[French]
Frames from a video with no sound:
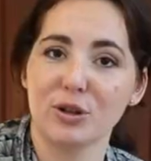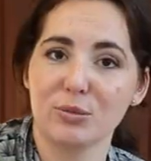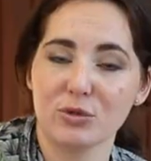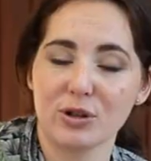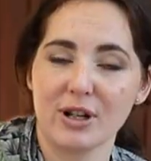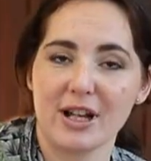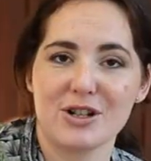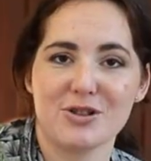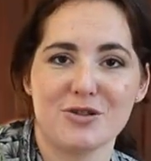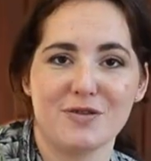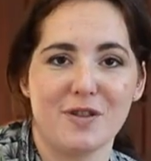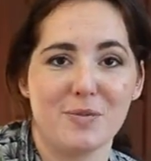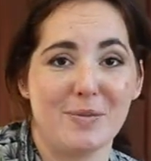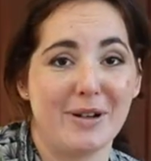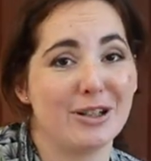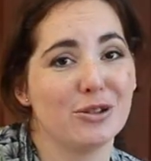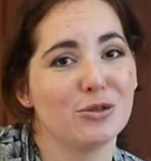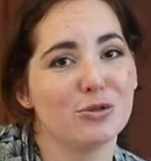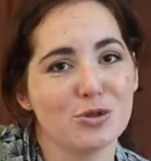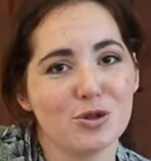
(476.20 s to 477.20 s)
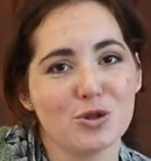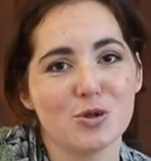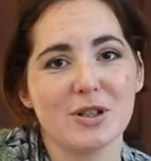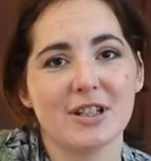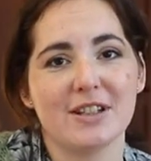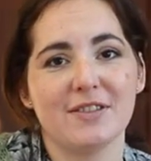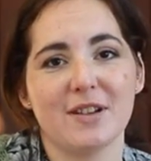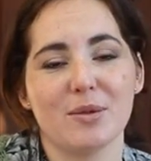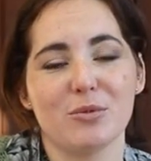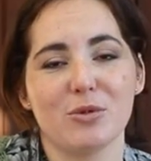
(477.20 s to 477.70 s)
Dans mon cas, je ne vais pas tout de
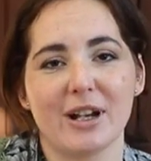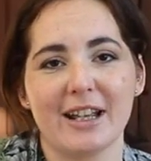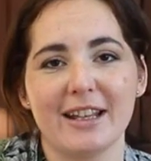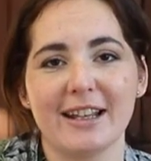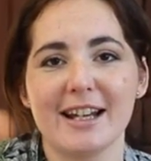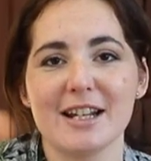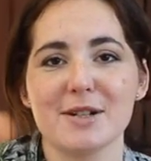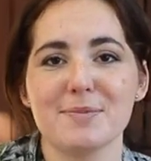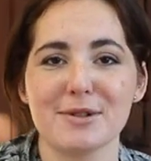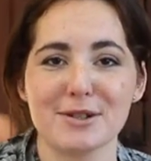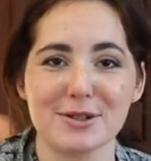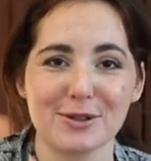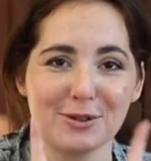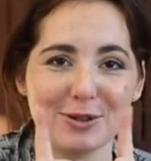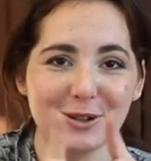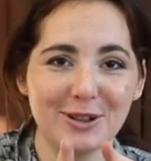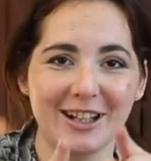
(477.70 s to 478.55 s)
suite faire mon cadrage parce que